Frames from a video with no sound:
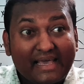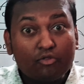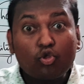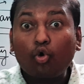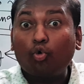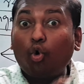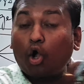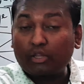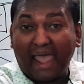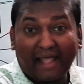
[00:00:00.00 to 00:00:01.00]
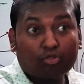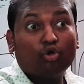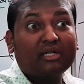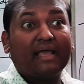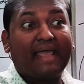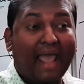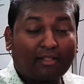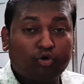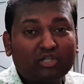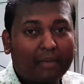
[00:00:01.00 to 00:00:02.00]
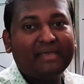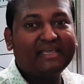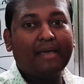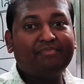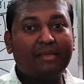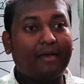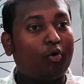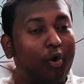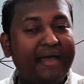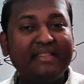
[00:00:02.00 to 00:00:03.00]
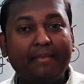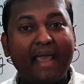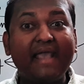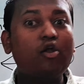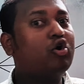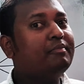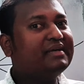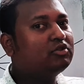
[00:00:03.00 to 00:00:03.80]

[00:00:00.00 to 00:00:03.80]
কিন্তু এতটা এত দামি গিফট দেবে ওই দেবে এইরকম